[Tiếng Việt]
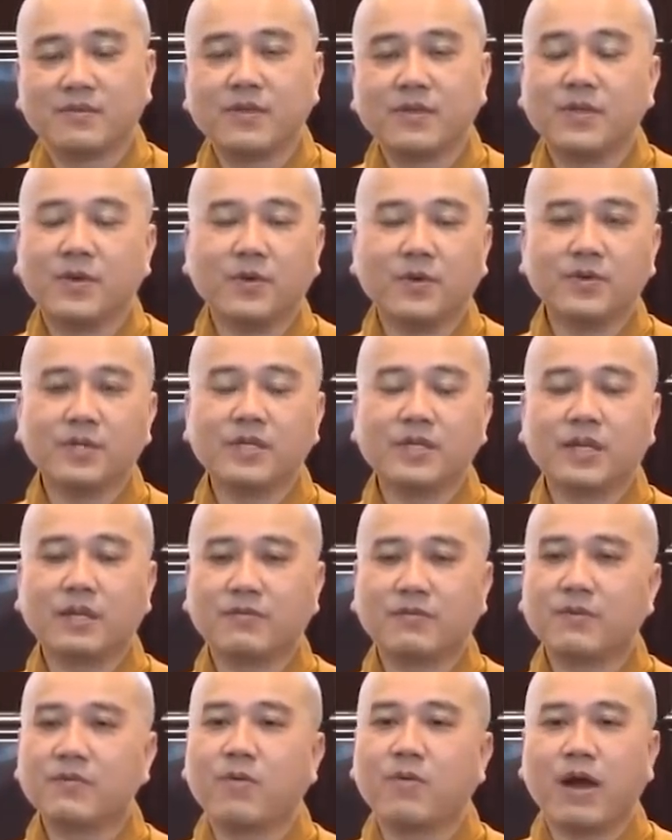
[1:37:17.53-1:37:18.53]
Ví dụ như
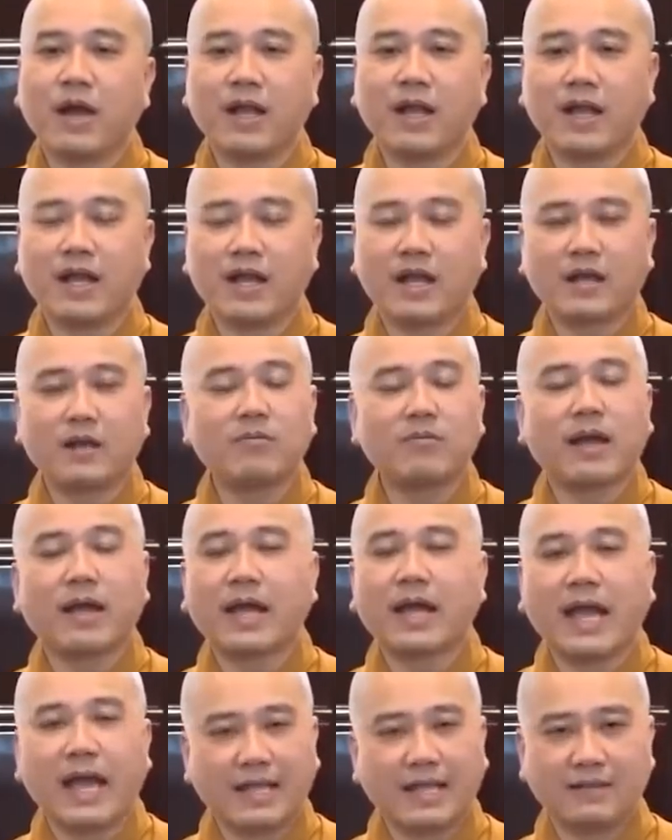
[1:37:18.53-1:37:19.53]
là Pháp Hòa là không
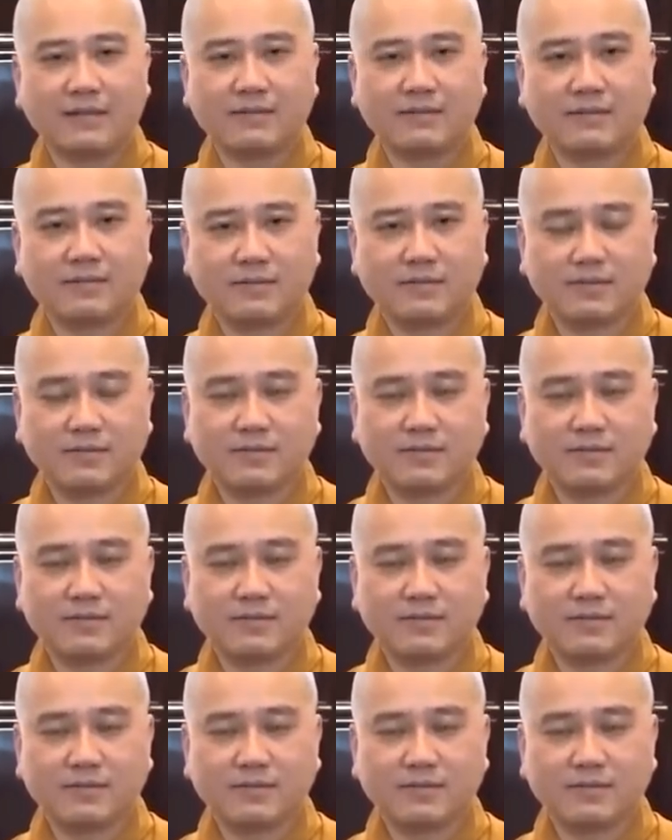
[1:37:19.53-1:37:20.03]
ăn hành,